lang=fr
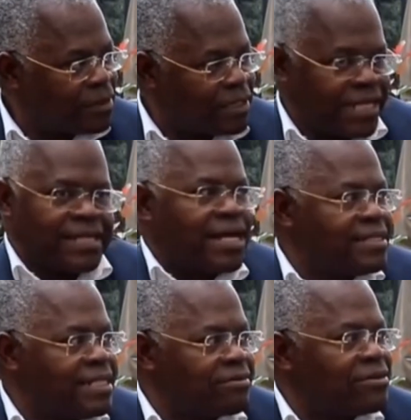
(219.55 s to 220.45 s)
qui est un
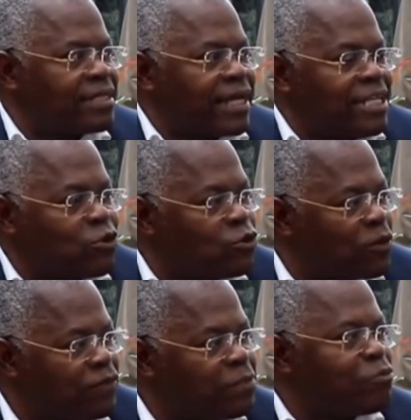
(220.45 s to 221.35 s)
titre très
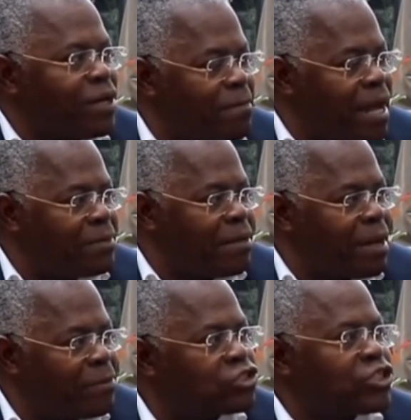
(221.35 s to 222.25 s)
honorifique pour les, mam les
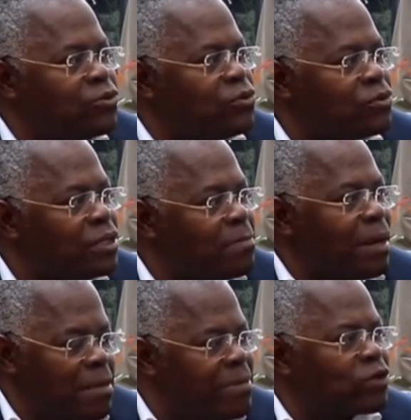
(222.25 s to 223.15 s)
mamans chez nous, les,
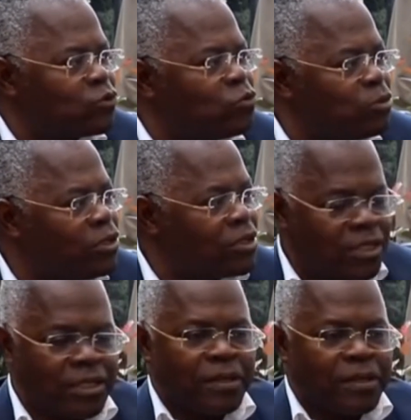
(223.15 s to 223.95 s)
les mères doubles.